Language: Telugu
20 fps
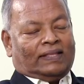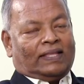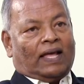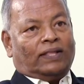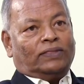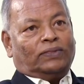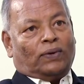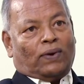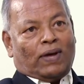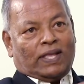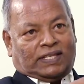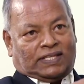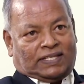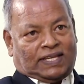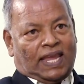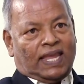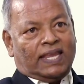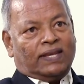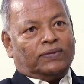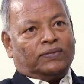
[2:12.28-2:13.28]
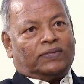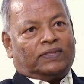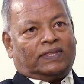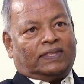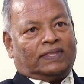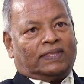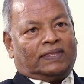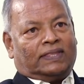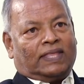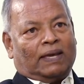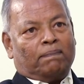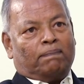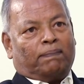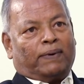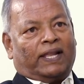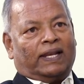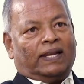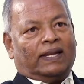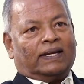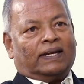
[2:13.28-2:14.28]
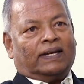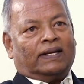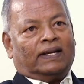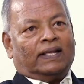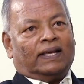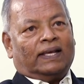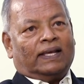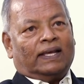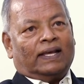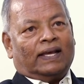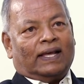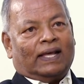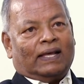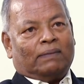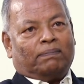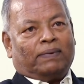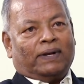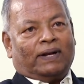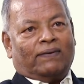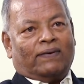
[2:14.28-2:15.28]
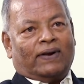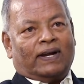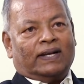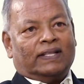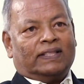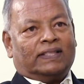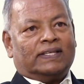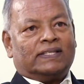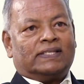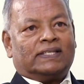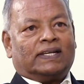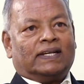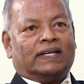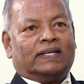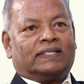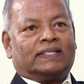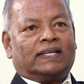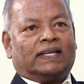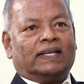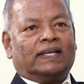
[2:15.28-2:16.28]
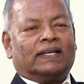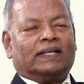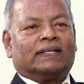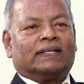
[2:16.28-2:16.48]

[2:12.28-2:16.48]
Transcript: దాంతో ఆ చైన్ తెంపాలి అంటే ఆ పిల్లవాడిని తీసుకెళ్ళి